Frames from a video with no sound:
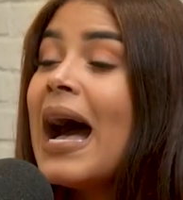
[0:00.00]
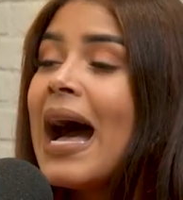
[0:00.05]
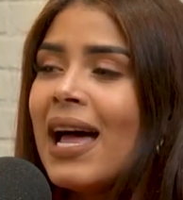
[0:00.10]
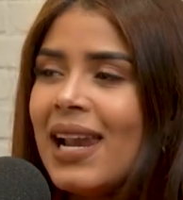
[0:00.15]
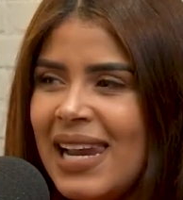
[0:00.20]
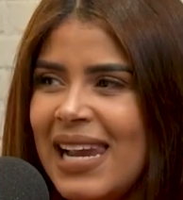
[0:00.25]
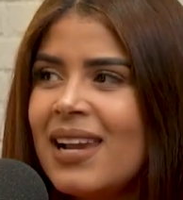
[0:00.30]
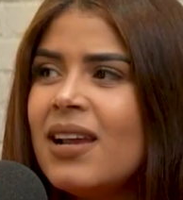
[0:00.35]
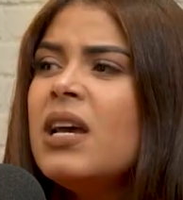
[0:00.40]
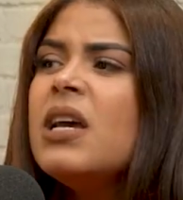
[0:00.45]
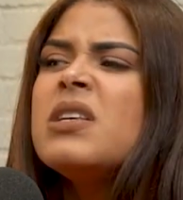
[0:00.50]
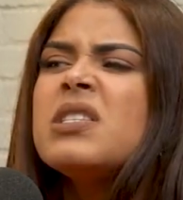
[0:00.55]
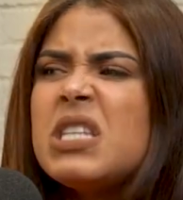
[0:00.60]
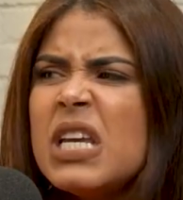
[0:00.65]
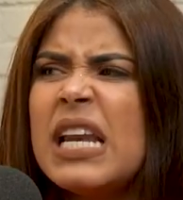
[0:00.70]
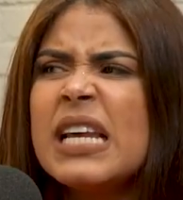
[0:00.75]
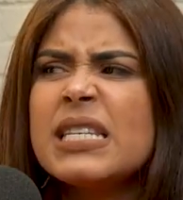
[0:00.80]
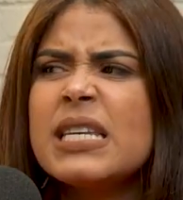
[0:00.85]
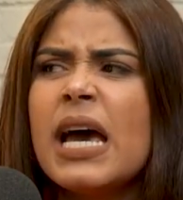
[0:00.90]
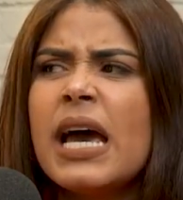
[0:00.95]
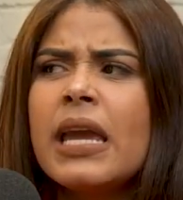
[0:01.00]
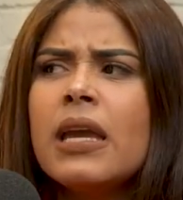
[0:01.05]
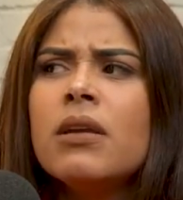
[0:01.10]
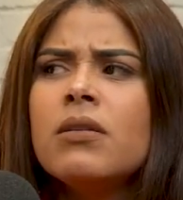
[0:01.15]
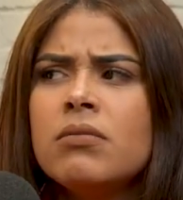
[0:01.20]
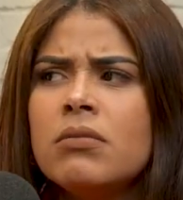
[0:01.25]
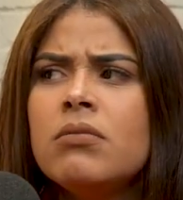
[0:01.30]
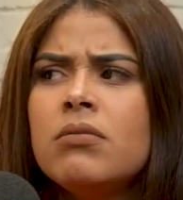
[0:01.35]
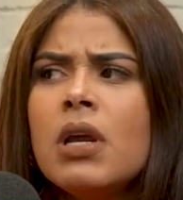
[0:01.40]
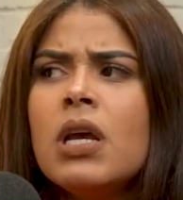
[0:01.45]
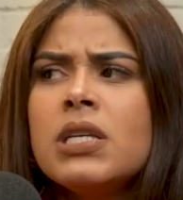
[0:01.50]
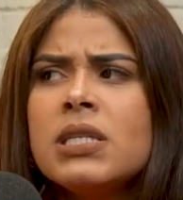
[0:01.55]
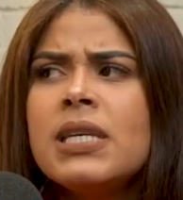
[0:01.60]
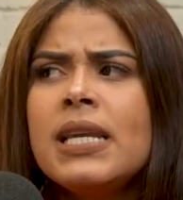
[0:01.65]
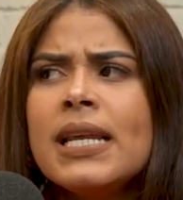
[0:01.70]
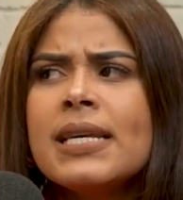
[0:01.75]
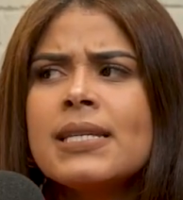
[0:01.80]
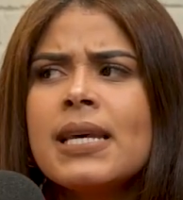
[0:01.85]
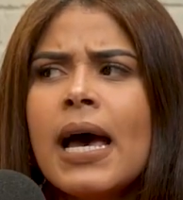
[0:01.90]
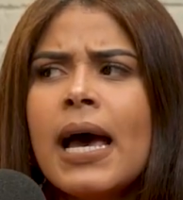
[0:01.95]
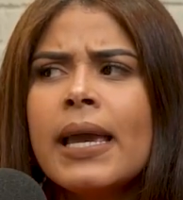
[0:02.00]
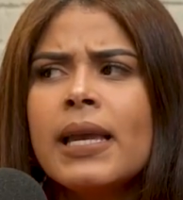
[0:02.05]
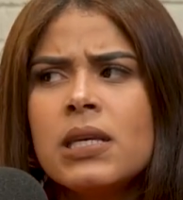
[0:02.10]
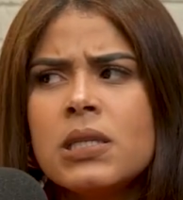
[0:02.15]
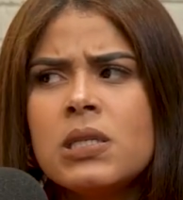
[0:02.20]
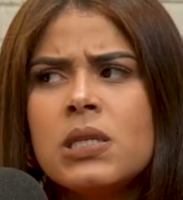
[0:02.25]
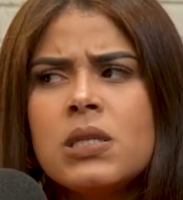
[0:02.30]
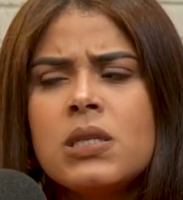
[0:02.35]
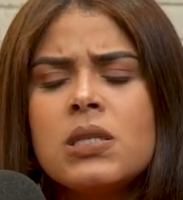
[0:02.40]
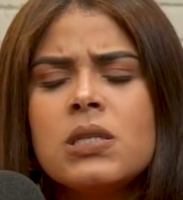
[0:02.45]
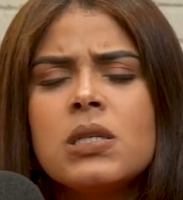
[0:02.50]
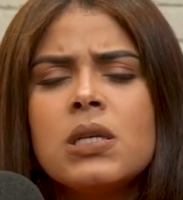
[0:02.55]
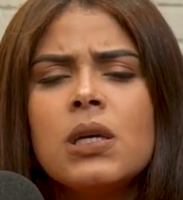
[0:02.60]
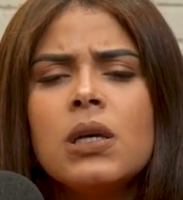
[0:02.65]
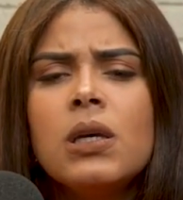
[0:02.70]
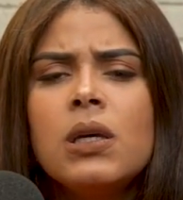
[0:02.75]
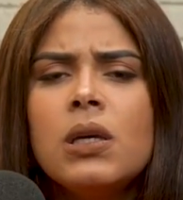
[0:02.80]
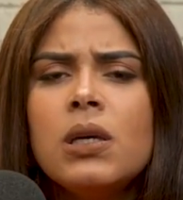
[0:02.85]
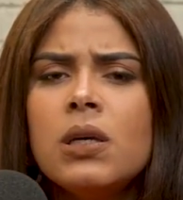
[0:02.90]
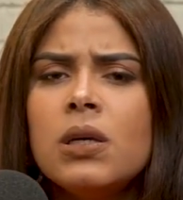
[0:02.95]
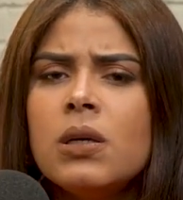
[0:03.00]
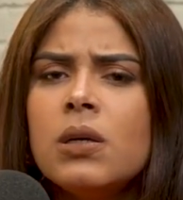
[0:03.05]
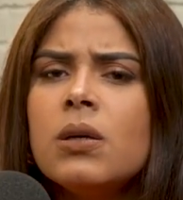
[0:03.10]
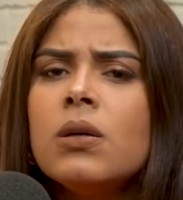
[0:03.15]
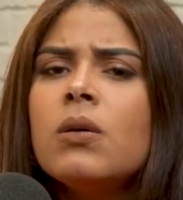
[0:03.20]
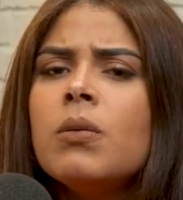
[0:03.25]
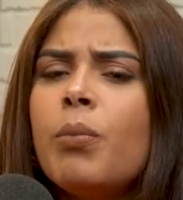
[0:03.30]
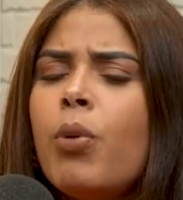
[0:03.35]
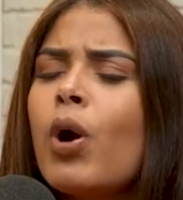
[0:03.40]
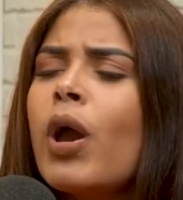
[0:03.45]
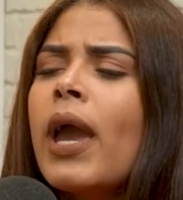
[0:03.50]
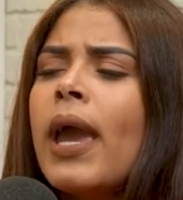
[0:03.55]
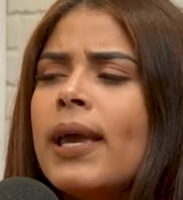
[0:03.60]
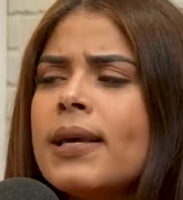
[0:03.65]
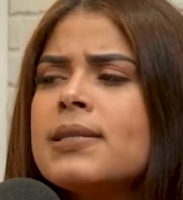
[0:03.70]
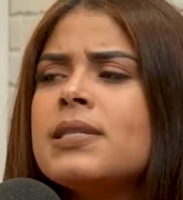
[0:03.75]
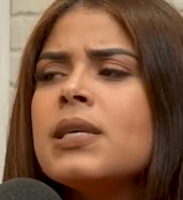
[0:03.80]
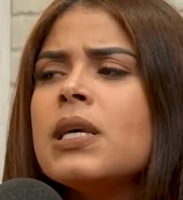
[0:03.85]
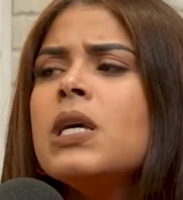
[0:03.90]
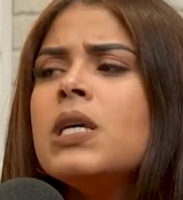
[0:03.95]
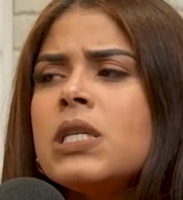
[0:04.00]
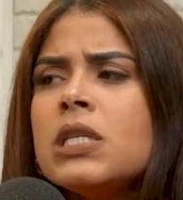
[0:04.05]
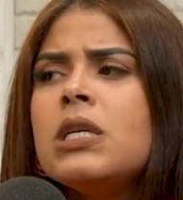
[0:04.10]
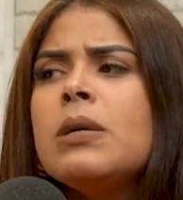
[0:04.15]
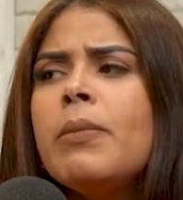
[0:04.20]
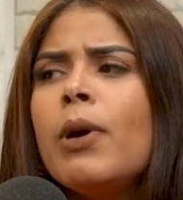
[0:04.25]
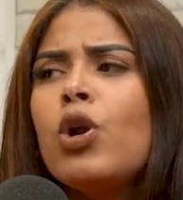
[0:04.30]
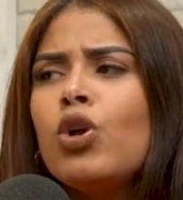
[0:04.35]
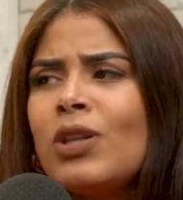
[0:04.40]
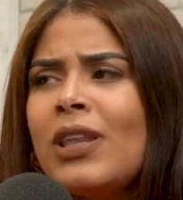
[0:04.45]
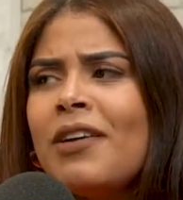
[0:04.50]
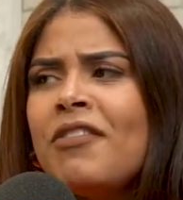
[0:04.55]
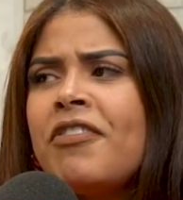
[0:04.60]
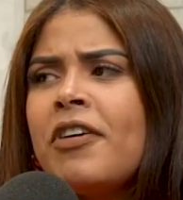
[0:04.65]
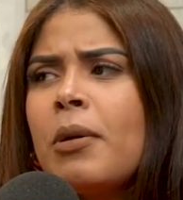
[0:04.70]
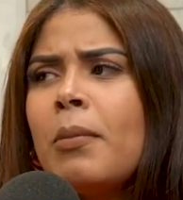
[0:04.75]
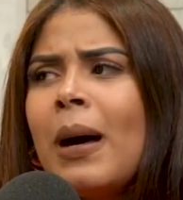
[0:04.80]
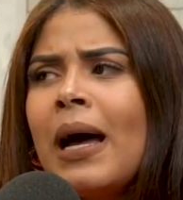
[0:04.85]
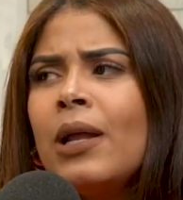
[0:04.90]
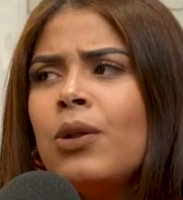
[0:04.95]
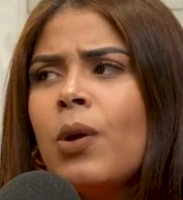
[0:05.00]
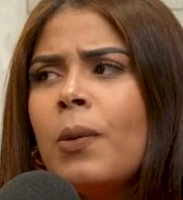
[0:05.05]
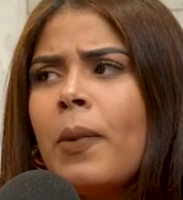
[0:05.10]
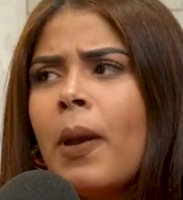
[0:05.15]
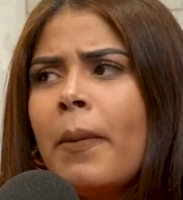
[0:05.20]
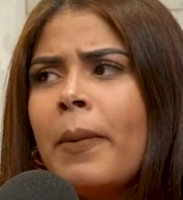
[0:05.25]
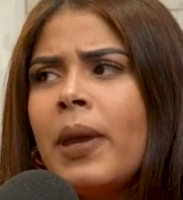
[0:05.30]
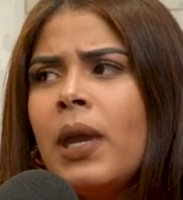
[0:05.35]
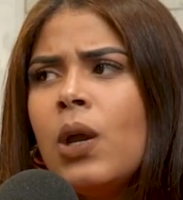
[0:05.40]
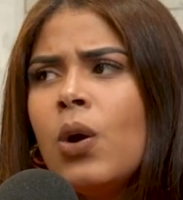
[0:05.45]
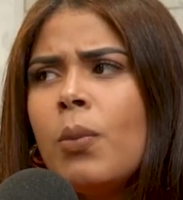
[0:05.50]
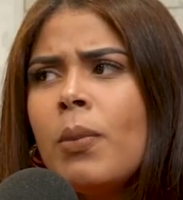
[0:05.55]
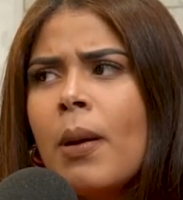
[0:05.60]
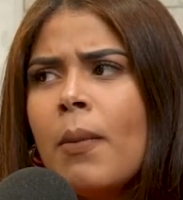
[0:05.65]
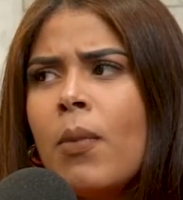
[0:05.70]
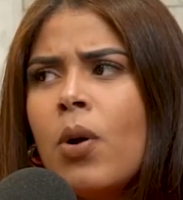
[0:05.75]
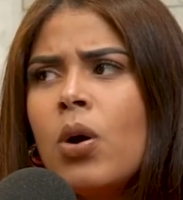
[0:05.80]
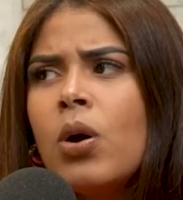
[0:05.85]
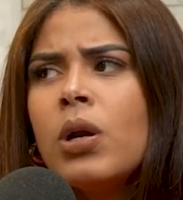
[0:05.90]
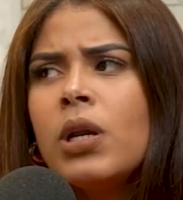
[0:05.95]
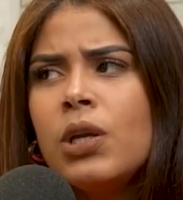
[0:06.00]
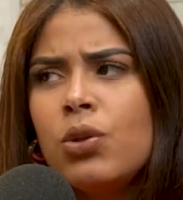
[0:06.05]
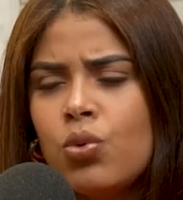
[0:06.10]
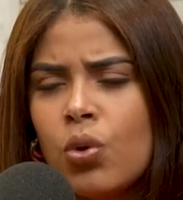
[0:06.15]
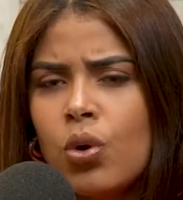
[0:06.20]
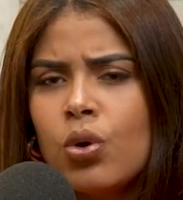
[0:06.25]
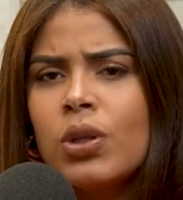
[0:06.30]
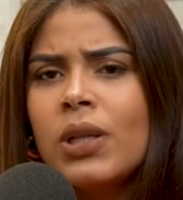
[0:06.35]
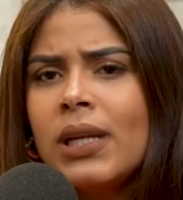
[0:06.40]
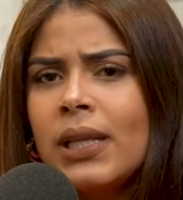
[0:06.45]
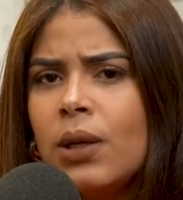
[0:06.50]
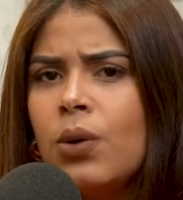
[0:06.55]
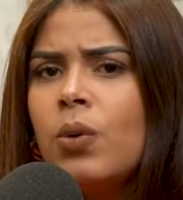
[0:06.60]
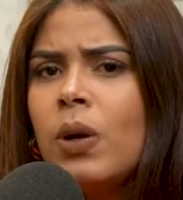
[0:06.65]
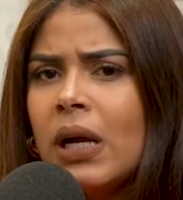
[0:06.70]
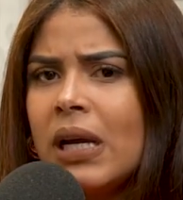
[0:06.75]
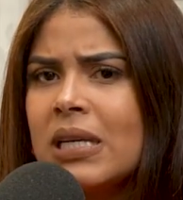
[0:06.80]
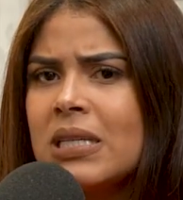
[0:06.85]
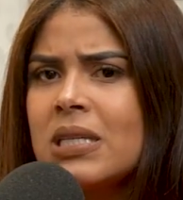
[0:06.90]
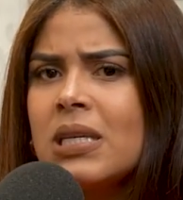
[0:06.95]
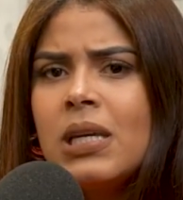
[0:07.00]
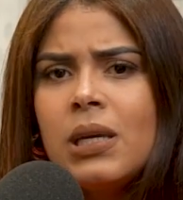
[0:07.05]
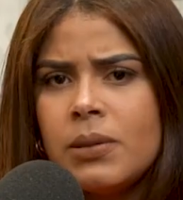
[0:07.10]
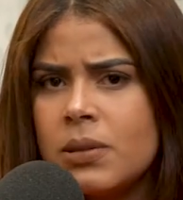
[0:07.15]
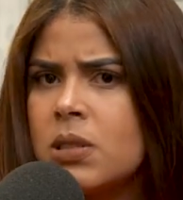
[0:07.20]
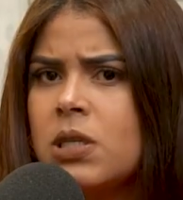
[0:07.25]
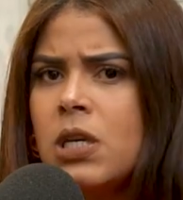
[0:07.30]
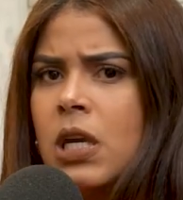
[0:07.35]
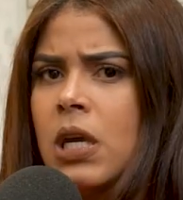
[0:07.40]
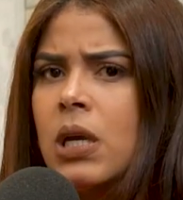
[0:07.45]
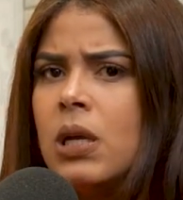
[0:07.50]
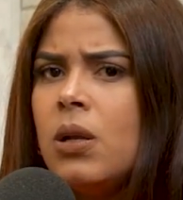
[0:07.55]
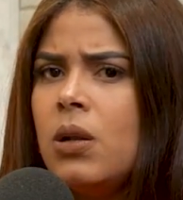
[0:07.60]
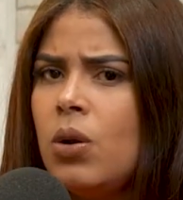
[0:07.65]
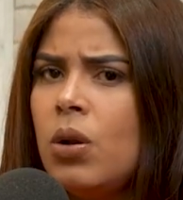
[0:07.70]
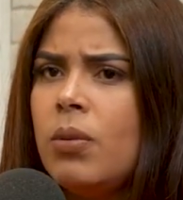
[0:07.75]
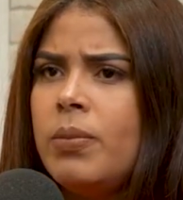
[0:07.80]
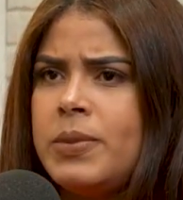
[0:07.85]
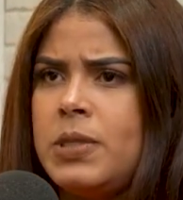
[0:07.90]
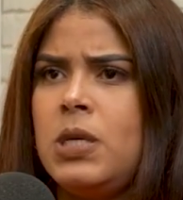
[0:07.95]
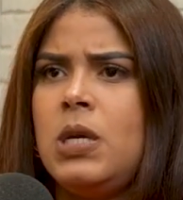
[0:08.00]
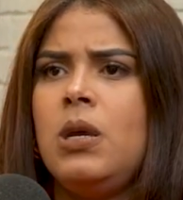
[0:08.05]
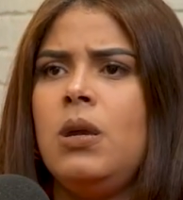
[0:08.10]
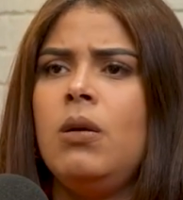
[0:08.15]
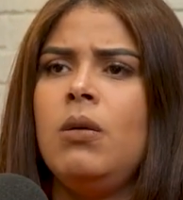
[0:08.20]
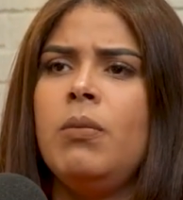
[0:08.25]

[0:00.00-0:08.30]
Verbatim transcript: Está eh, bien. Sí las hay. Está bien. Sí las hay. Está bien. Porque si me lo está enfermando a mi amigo, mi amor, y tú encontraste una que sí, sí, mm, sí.